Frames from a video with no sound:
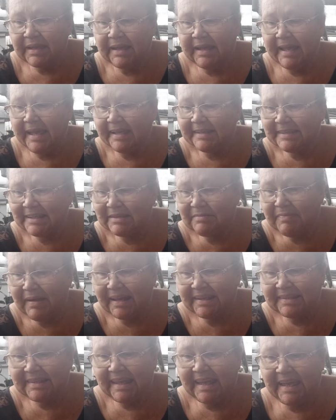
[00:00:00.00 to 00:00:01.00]
essas
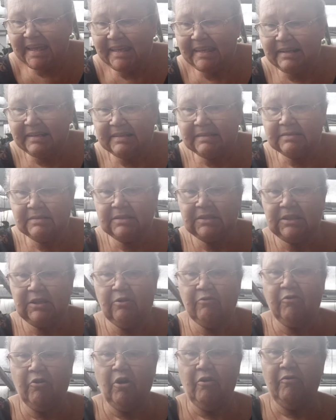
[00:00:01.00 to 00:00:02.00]
madeiras que
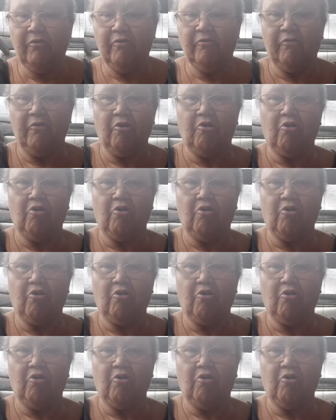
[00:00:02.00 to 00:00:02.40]
eu vou, vou